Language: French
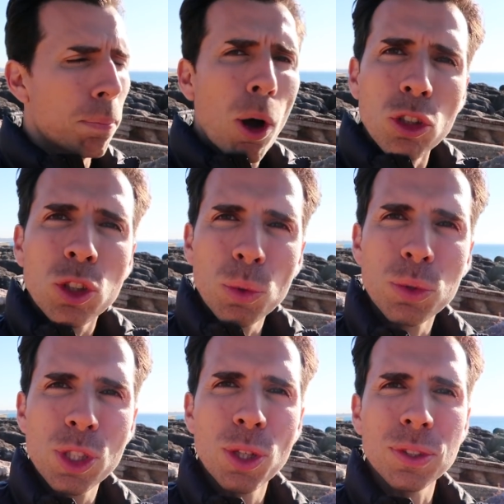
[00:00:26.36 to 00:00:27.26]
prendre
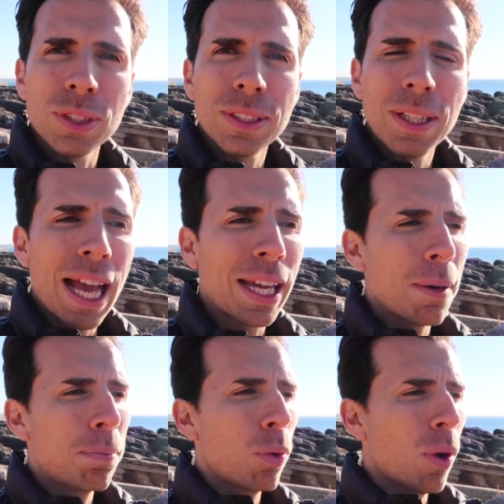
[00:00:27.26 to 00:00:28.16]
conscience à
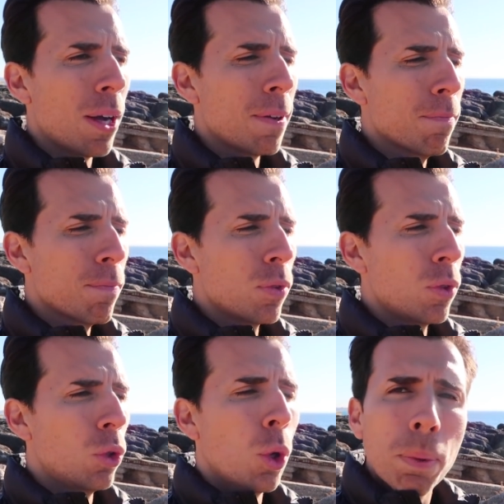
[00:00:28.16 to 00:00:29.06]
quel point
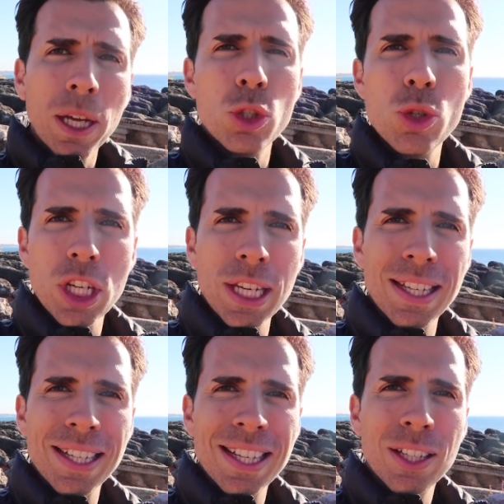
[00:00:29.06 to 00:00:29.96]
nos
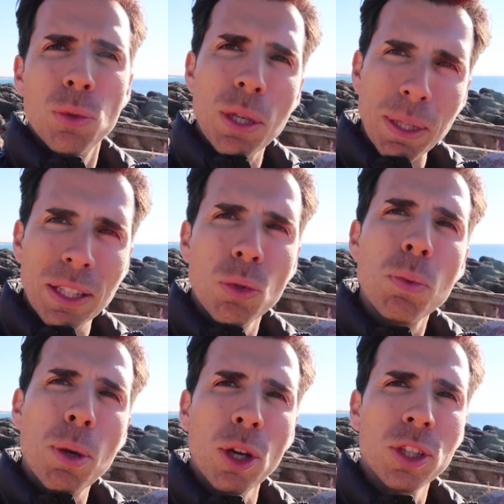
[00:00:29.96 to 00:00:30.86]
préjugés nous limitent,
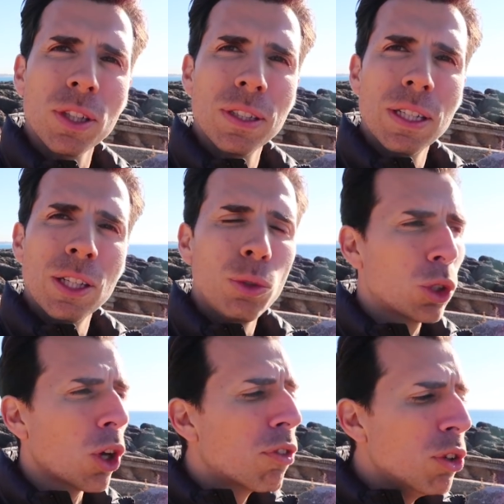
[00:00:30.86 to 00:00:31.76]
nous bloquent
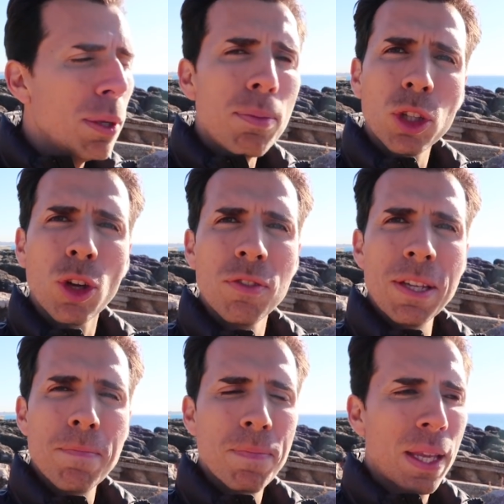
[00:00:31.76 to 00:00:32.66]
nous envenîmes notre
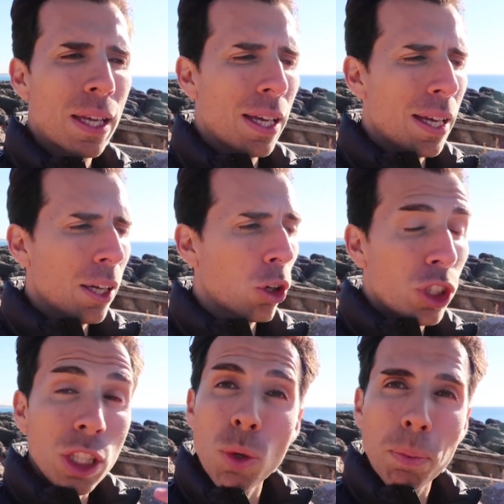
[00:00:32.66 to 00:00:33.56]
vie. Quand
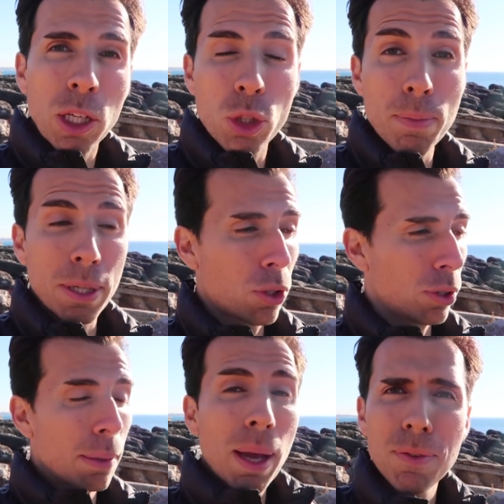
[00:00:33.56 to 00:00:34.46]
je dis nos préjugés, parce
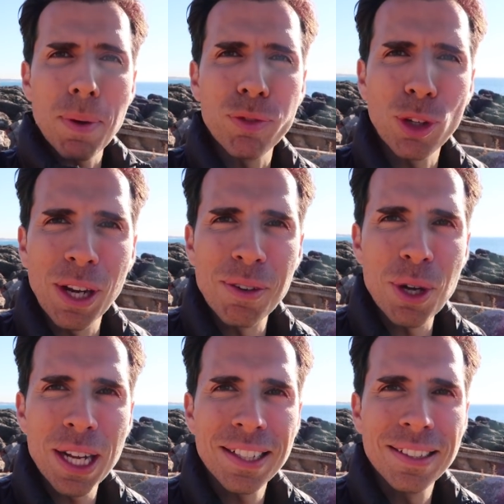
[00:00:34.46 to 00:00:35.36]
que ça m'arrive parfois d'en
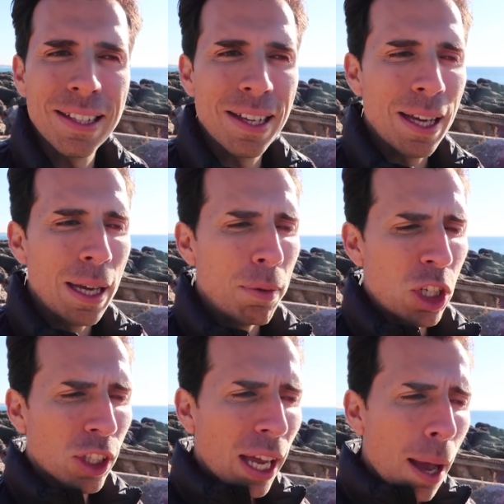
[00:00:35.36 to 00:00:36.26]
avoir, mais
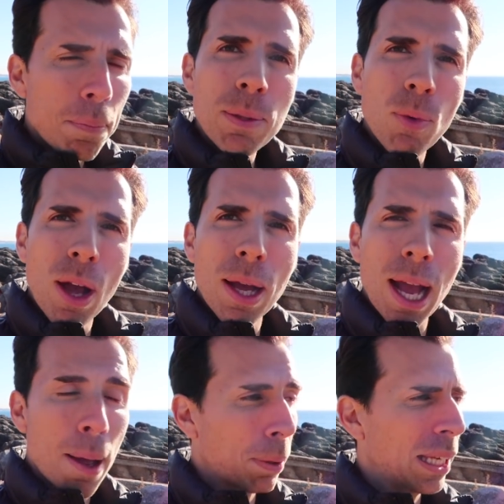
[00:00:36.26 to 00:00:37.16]
j'ai très rapidement
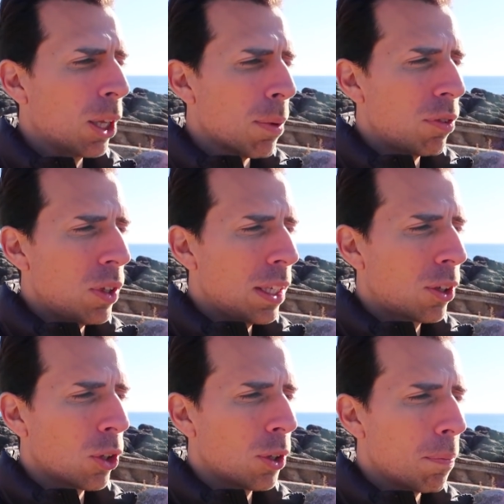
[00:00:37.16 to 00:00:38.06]
appris dans ma vie
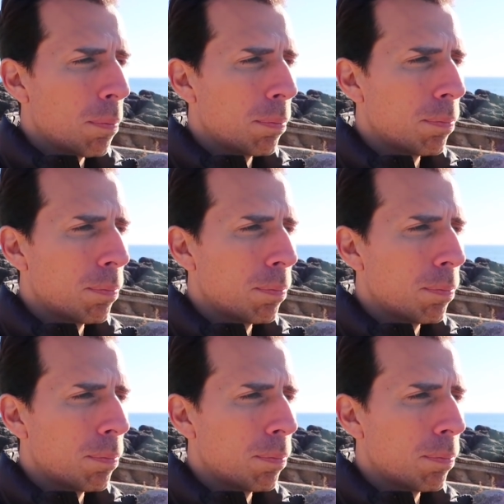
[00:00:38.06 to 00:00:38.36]
que